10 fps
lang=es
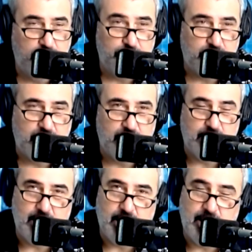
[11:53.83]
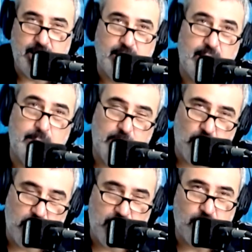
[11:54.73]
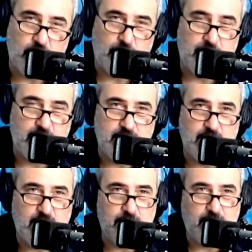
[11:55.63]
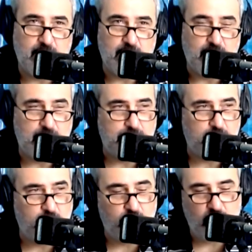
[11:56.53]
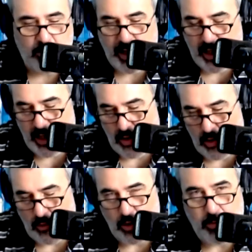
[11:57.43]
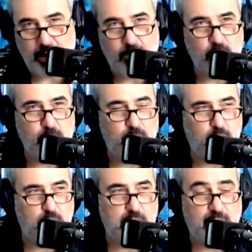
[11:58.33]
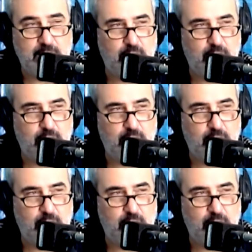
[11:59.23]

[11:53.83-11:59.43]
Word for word: eh, eh, eh, el peronismo también encima y hay que ver cómo lo manejo y bueno, esperemos un poco, nace el,